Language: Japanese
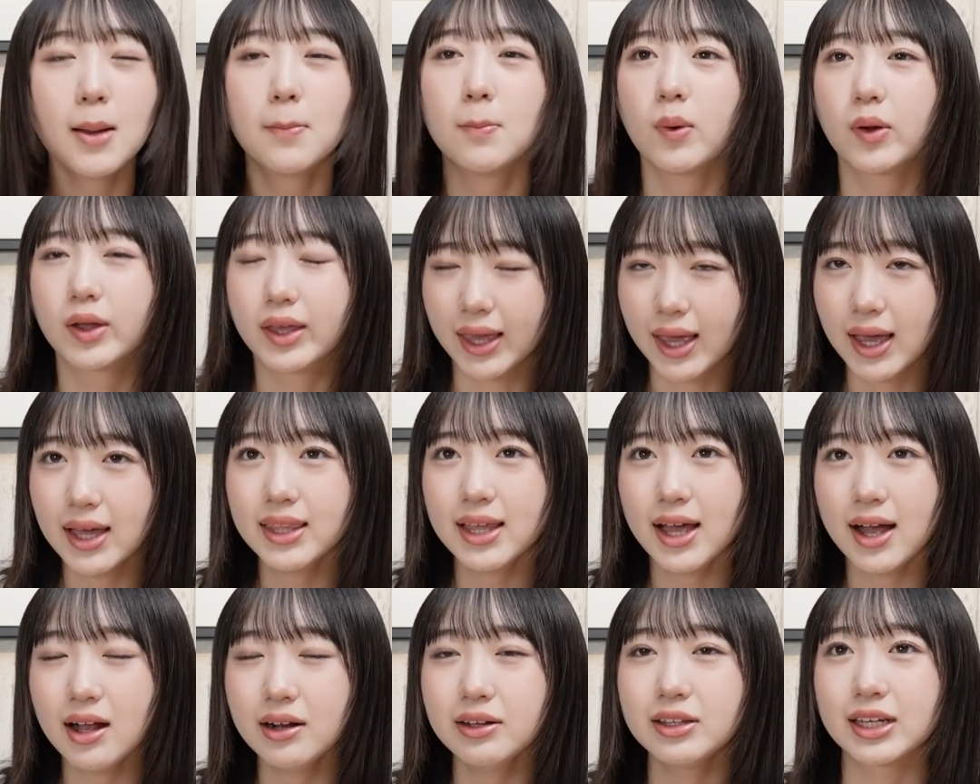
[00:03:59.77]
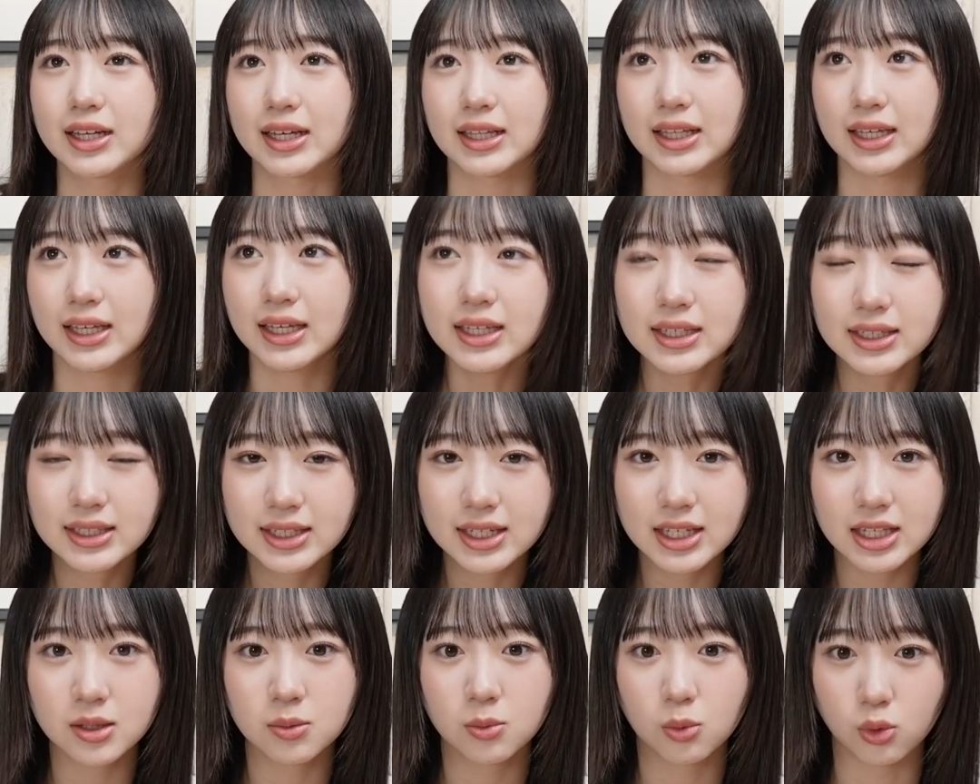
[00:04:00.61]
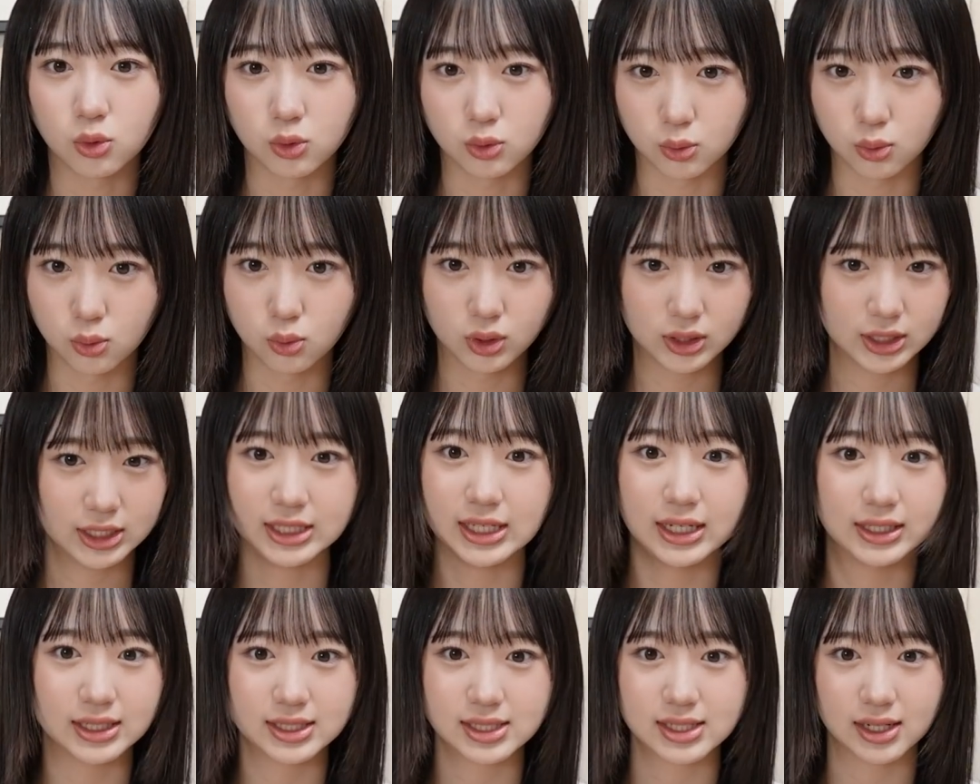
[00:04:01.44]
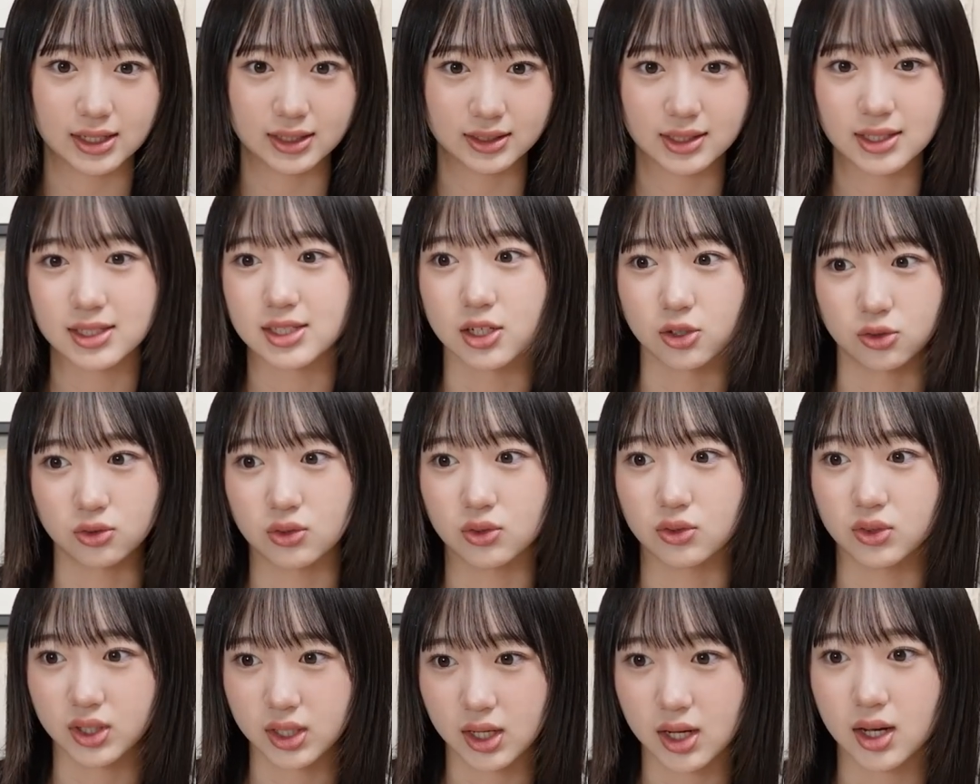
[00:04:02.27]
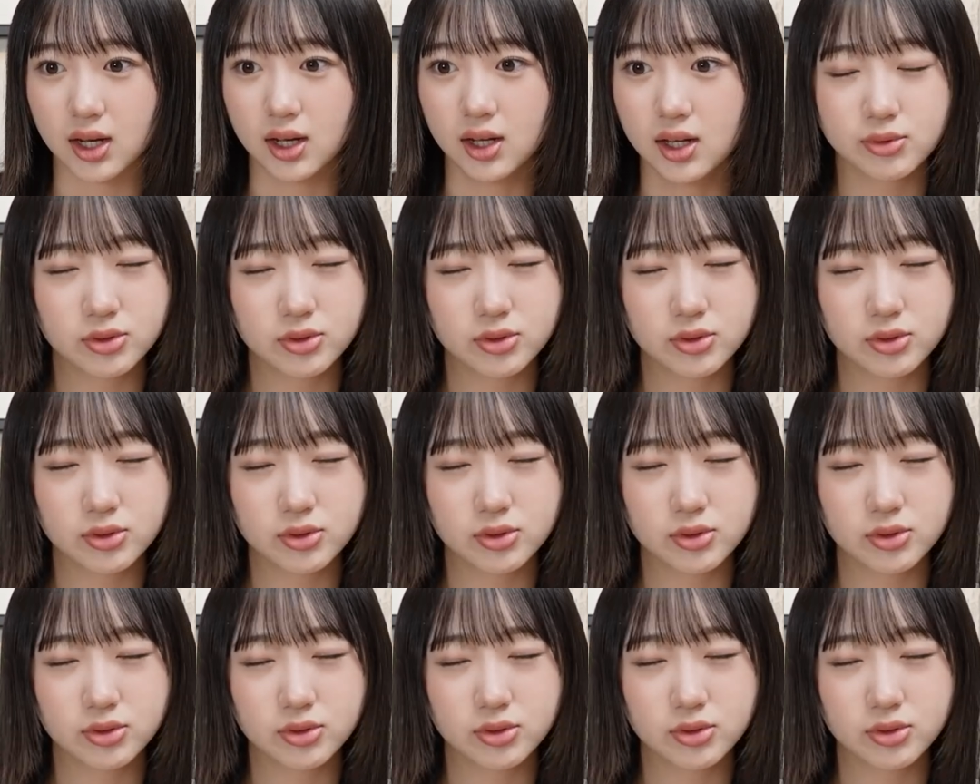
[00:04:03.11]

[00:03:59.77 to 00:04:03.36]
もう毛穴あるだけで一気にもう汚さが出ちゃうっていうか、